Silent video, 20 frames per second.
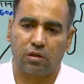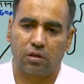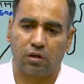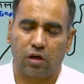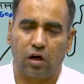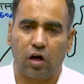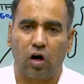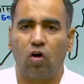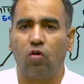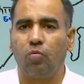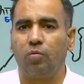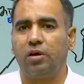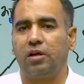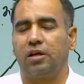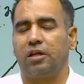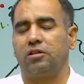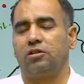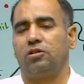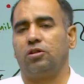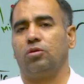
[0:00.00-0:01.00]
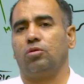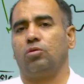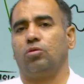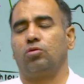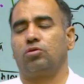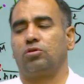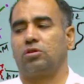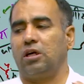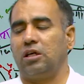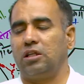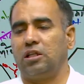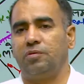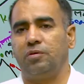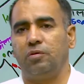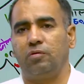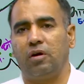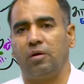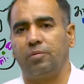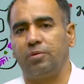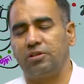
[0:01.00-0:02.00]
गांव में रहते हो शादी
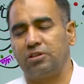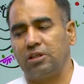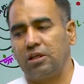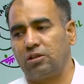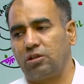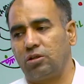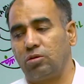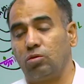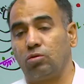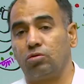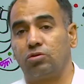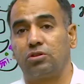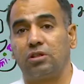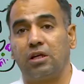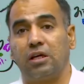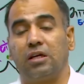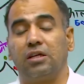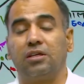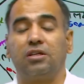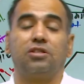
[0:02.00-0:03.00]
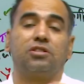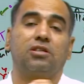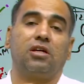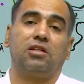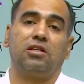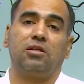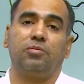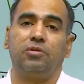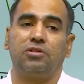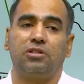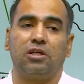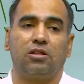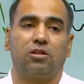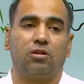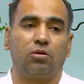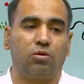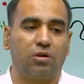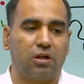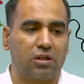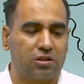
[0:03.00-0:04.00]
विवाह में जाते हो शहर की शादी में जाते
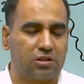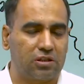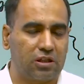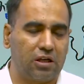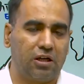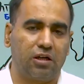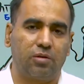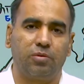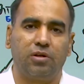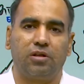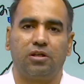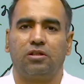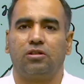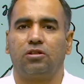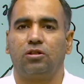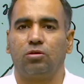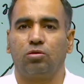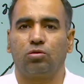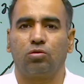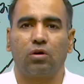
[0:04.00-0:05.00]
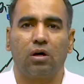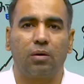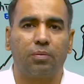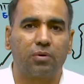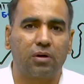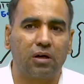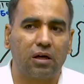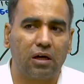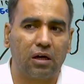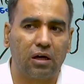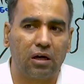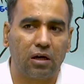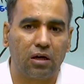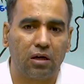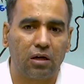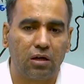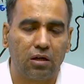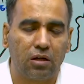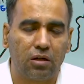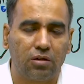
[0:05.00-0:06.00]
हो या शहर में रहते हो तो आपका
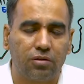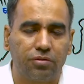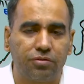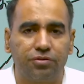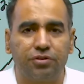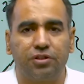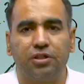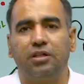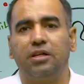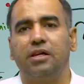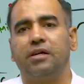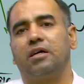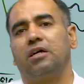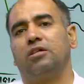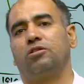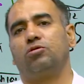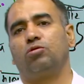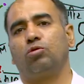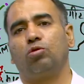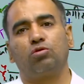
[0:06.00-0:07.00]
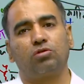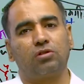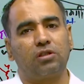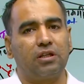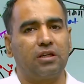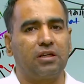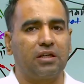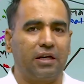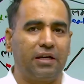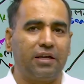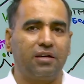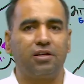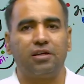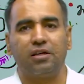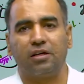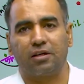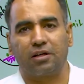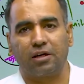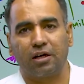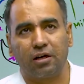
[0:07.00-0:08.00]
जीने का तौर तरीका एक ही
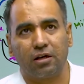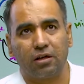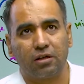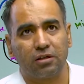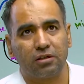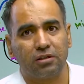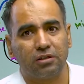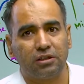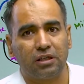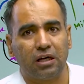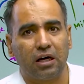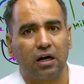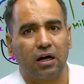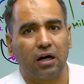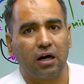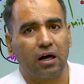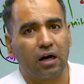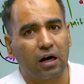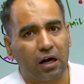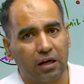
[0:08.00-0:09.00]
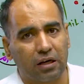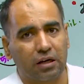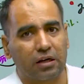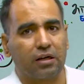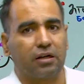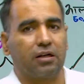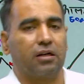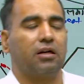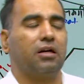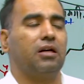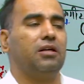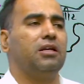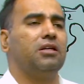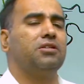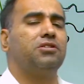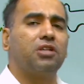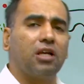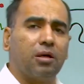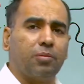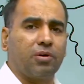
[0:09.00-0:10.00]
है क्या या अलग अलग है या
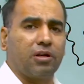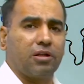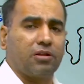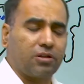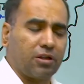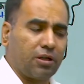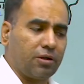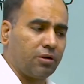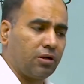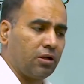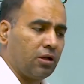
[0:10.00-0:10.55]
सेम रहता है